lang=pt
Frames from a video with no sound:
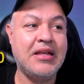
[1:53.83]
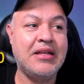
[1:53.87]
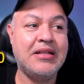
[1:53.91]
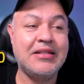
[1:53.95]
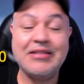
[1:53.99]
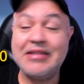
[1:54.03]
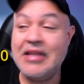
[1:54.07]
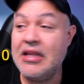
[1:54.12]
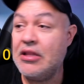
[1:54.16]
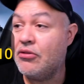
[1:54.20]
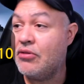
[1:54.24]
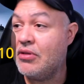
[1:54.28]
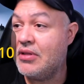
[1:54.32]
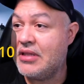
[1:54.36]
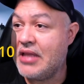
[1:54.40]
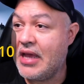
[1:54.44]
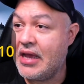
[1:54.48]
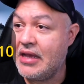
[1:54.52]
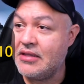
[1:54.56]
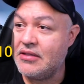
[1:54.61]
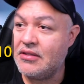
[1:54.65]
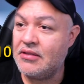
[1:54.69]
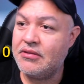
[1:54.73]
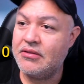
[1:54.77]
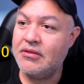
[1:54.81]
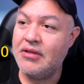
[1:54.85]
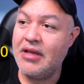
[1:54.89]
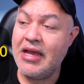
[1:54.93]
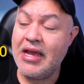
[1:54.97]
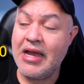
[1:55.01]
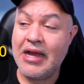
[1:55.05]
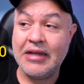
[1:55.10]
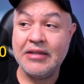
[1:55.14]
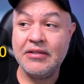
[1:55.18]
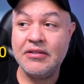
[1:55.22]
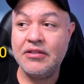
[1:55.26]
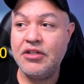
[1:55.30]
110
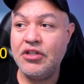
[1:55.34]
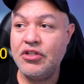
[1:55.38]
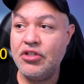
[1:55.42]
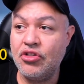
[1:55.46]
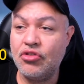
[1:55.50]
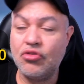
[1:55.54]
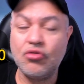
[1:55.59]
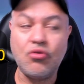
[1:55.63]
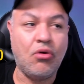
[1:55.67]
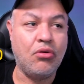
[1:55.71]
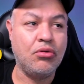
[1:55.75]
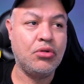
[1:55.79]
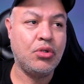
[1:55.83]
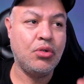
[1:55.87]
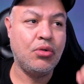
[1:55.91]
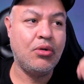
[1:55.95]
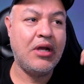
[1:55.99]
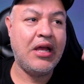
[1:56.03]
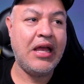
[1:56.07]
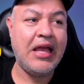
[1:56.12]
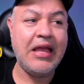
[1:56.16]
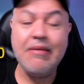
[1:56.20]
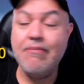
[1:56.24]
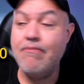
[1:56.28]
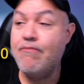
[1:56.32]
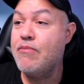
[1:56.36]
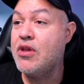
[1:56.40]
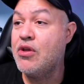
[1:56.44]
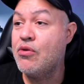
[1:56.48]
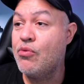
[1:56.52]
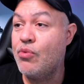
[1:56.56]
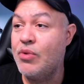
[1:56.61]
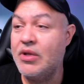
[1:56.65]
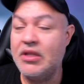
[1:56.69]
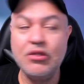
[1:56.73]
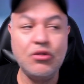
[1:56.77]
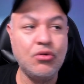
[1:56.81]
reais de desconto em
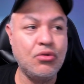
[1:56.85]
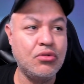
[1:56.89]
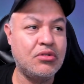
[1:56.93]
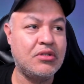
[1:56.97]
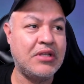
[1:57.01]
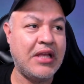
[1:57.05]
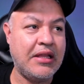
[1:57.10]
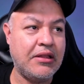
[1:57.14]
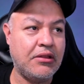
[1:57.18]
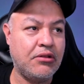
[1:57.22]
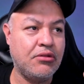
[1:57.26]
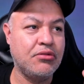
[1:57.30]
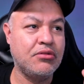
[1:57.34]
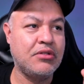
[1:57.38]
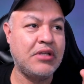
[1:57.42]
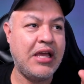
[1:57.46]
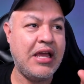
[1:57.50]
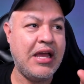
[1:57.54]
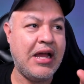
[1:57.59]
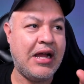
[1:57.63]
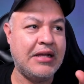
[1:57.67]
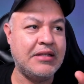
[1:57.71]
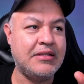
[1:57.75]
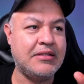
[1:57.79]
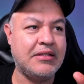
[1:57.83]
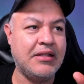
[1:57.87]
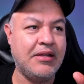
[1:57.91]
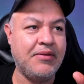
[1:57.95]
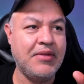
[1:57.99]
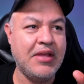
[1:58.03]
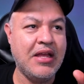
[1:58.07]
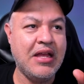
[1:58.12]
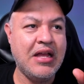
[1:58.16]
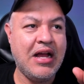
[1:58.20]
1.200 reais, né?